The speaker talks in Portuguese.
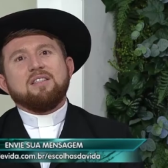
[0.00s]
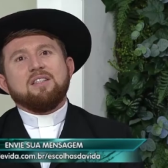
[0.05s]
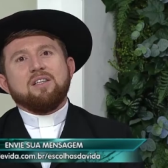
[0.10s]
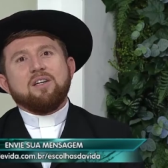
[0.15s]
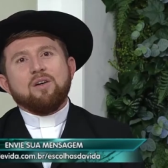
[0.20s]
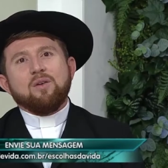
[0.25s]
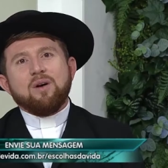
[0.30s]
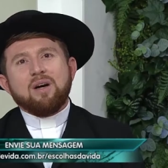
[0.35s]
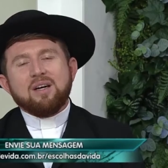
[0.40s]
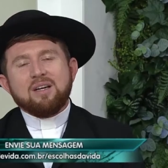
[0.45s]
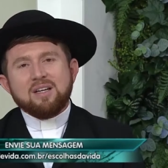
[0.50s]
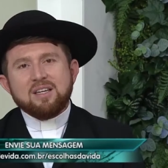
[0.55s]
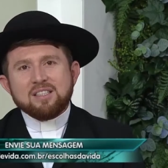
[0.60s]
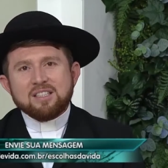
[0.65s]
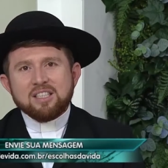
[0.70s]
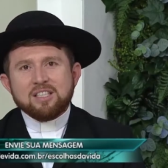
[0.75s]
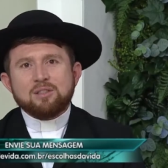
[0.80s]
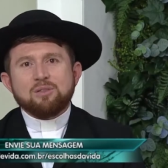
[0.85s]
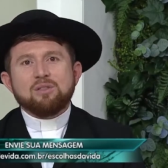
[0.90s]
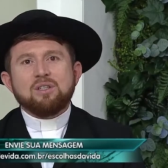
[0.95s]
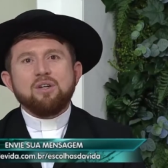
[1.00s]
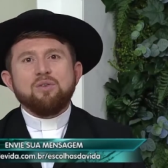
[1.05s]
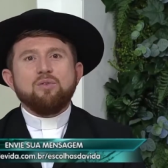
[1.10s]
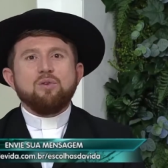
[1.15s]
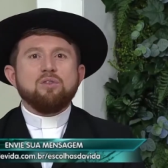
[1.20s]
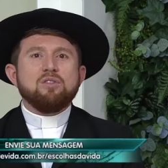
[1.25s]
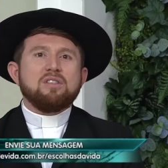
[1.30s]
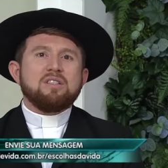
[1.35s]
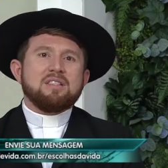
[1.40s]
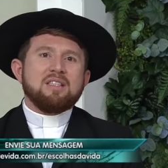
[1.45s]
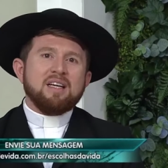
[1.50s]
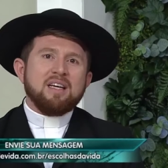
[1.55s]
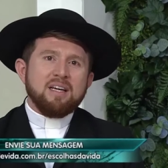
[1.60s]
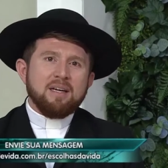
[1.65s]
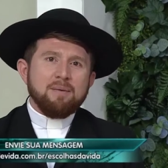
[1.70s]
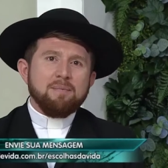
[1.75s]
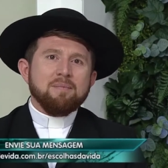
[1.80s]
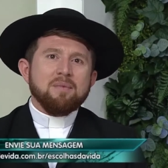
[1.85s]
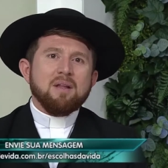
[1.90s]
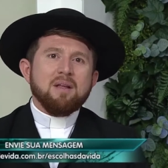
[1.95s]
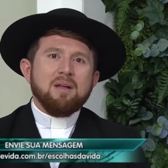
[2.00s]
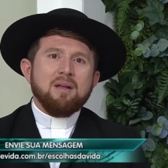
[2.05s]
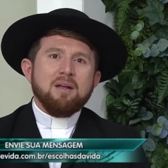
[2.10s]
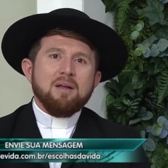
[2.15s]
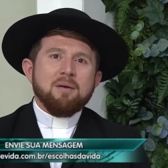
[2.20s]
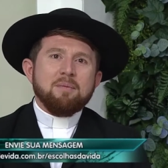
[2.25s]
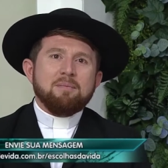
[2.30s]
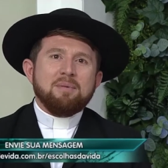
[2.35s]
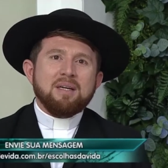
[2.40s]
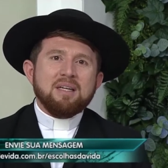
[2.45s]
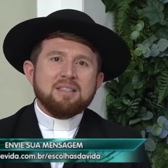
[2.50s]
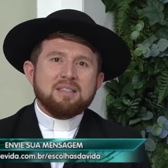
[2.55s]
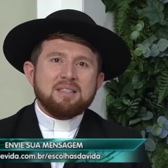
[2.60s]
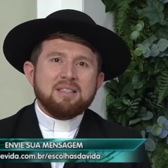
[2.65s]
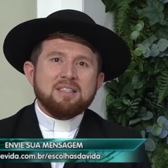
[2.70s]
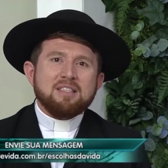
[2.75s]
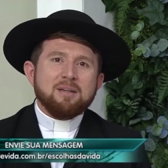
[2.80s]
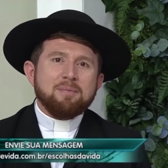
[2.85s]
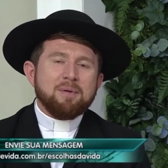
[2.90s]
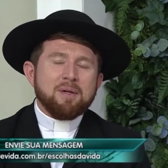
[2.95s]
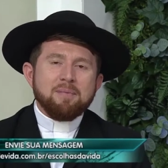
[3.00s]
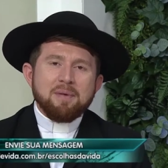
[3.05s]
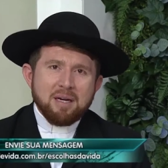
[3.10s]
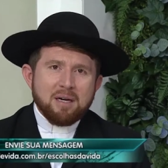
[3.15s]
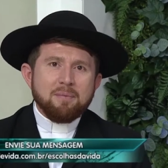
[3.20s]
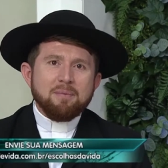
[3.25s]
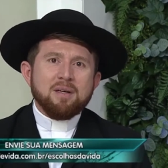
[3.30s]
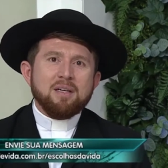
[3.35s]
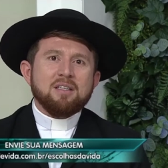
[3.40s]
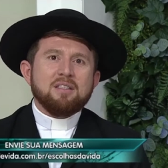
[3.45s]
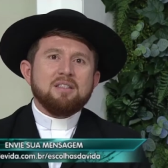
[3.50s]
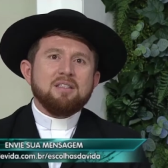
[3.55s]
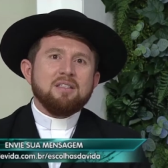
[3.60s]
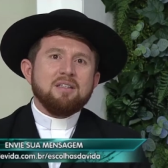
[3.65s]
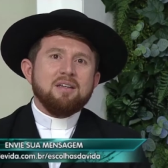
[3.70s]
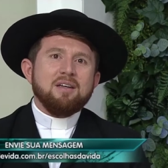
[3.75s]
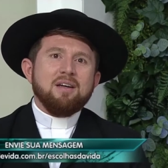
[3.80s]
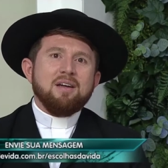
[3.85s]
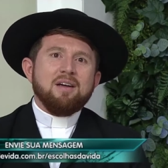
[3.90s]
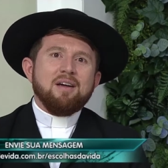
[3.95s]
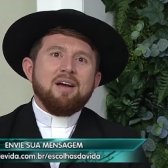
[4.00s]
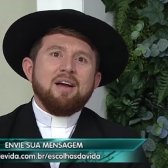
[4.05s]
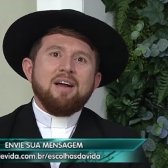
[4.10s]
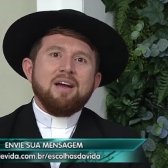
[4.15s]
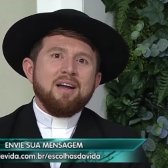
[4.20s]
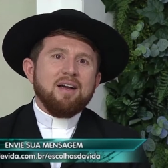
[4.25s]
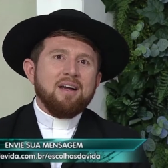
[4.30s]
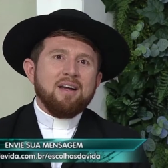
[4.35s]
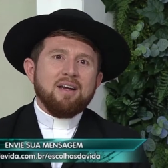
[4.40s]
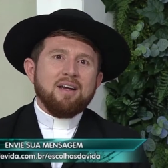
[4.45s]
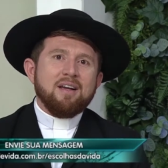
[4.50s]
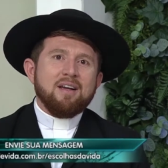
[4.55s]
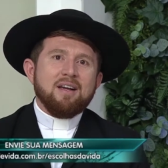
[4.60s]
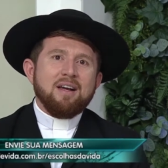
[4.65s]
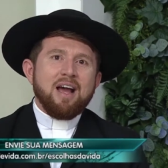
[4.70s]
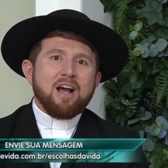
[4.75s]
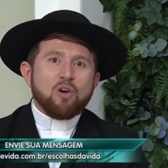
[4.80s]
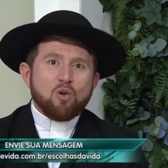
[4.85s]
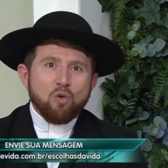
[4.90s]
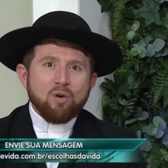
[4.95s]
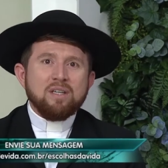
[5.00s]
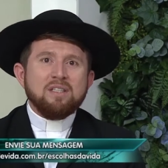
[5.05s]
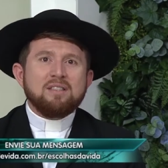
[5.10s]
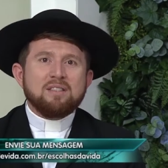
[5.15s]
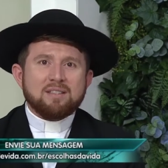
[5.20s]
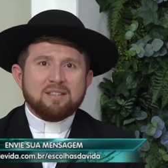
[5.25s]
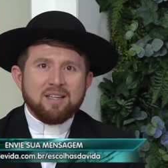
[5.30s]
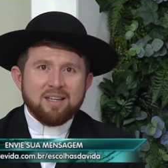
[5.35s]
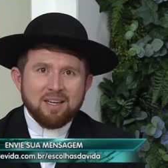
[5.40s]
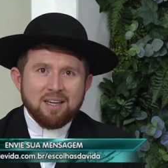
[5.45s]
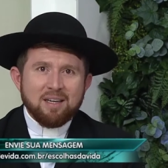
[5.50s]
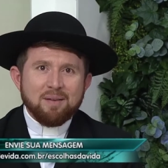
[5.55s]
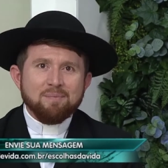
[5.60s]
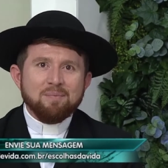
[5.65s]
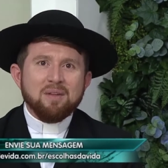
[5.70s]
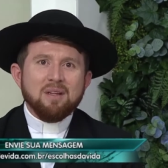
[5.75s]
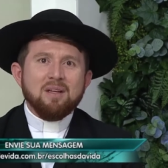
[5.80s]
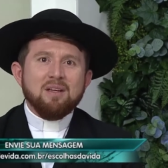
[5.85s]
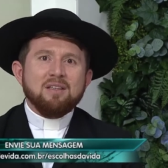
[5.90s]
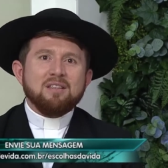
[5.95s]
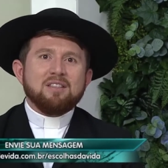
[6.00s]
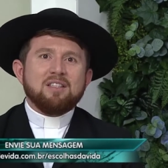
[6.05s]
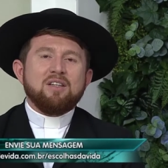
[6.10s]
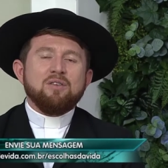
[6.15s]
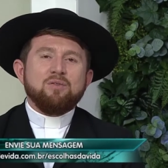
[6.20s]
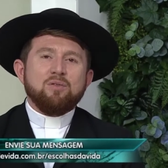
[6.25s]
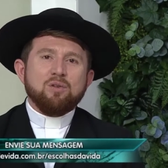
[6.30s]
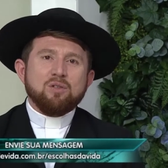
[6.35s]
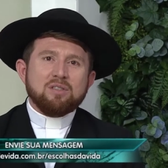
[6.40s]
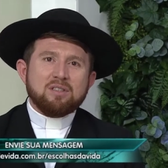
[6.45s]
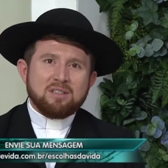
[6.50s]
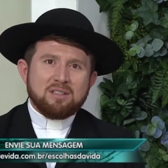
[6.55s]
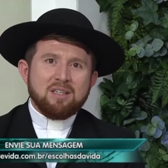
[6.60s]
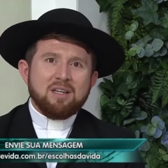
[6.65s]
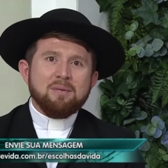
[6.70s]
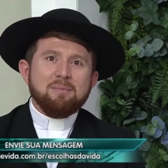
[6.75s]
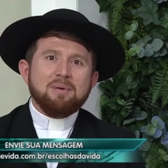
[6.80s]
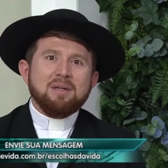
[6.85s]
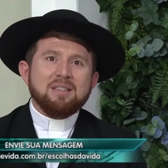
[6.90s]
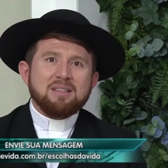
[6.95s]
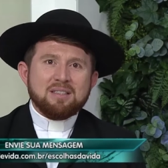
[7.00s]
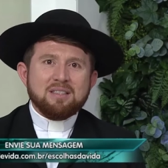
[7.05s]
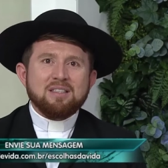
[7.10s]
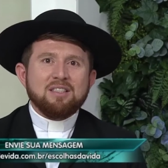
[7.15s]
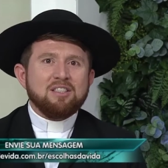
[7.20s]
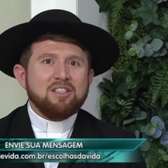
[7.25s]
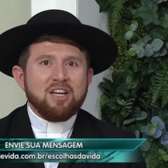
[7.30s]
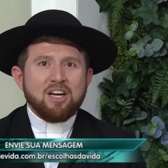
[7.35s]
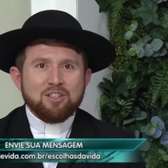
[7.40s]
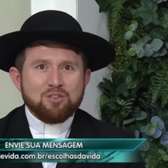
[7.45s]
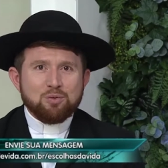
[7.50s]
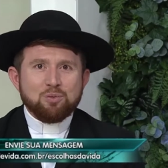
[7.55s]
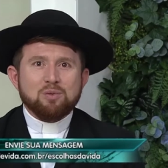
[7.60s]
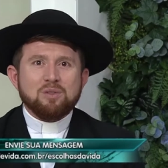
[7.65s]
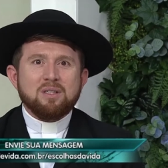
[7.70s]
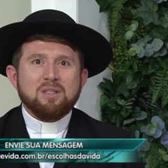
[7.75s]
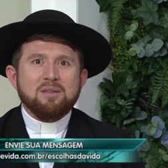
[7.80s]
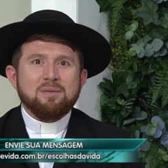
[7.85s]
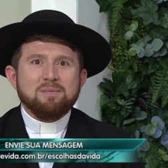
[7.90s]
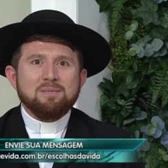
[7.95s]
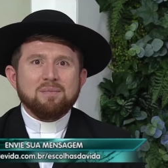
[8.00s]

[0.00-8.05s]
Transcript: Daisy, eu acredito que você precisa, primeiramente, é, reconhecer que você precisa de ajuda.